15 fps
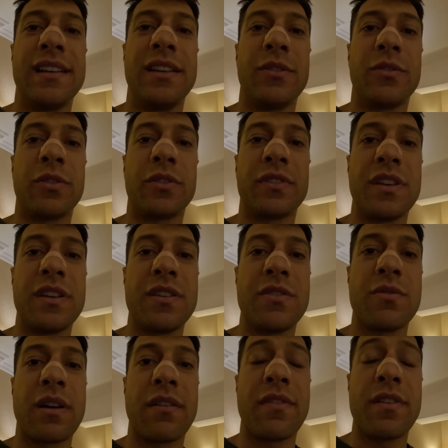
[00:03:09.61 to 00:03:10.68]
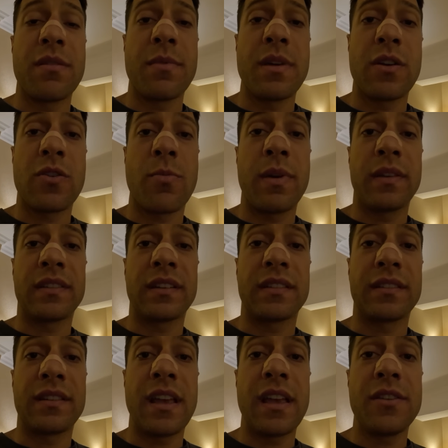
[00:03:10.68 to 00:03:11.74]
Eu só sei que o café da manhã começa
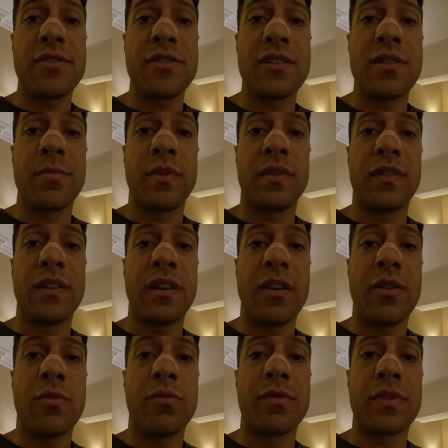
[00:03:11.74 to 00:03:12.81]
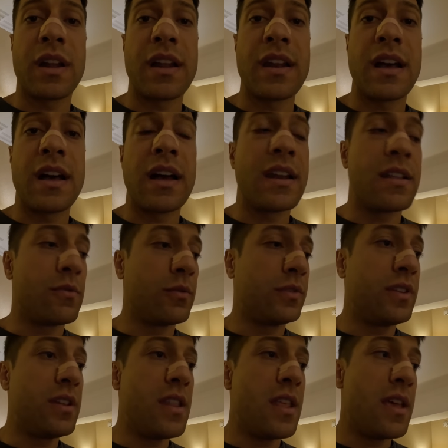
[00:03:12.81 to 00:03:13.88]
às 7 e depois tem que encontrar na área do
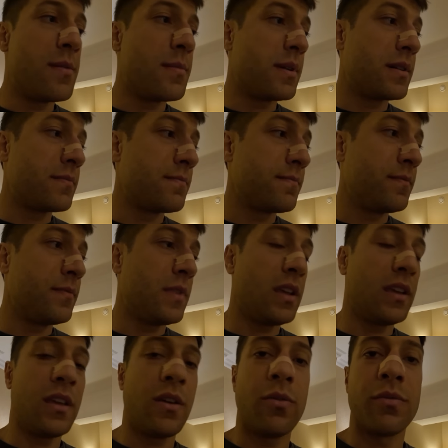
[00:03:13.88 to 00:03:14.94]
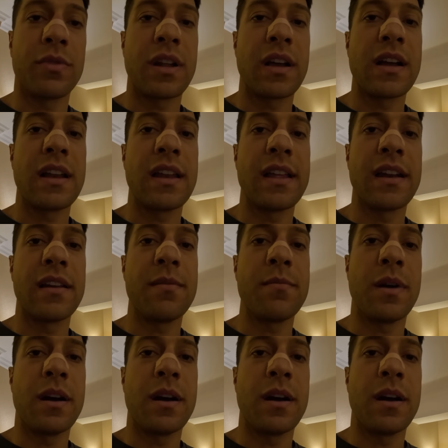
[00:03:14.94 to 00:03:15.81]
cinema, tem que encontrar a galera ali